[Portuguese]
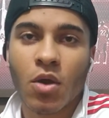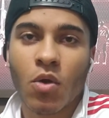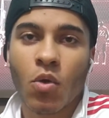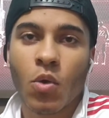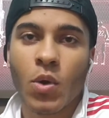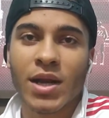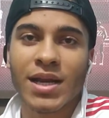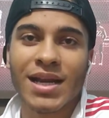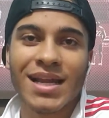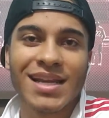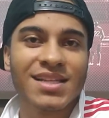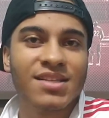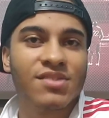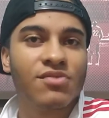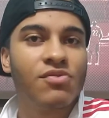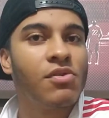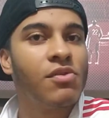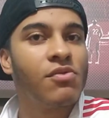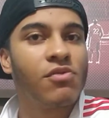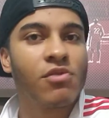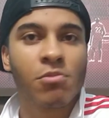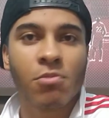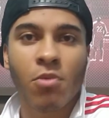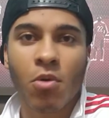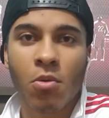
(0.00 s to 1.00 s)
O Hernandes
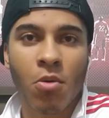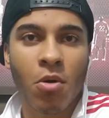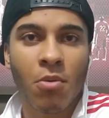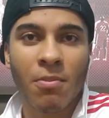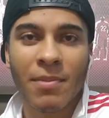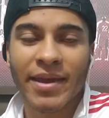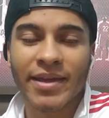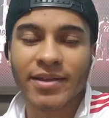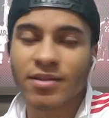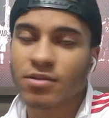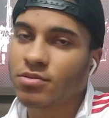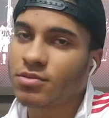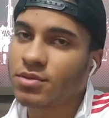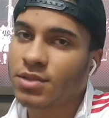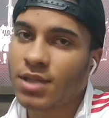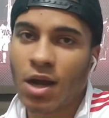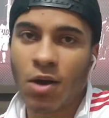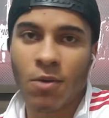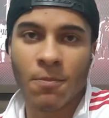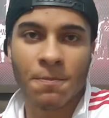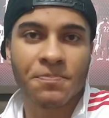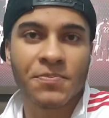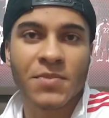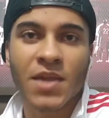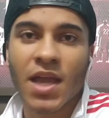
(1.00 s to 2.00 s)
vive um bom momento?
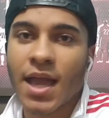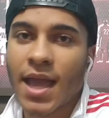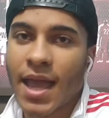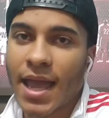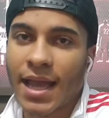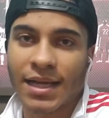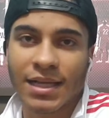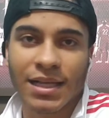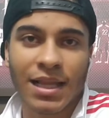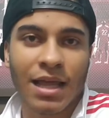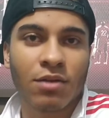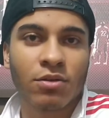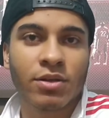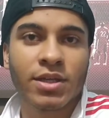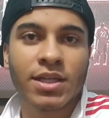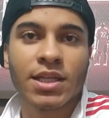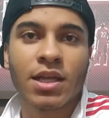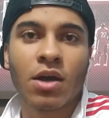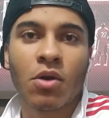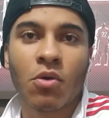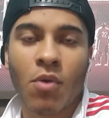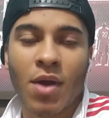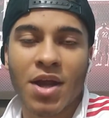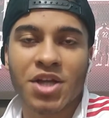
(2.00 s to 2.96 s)
Não, é claro que não.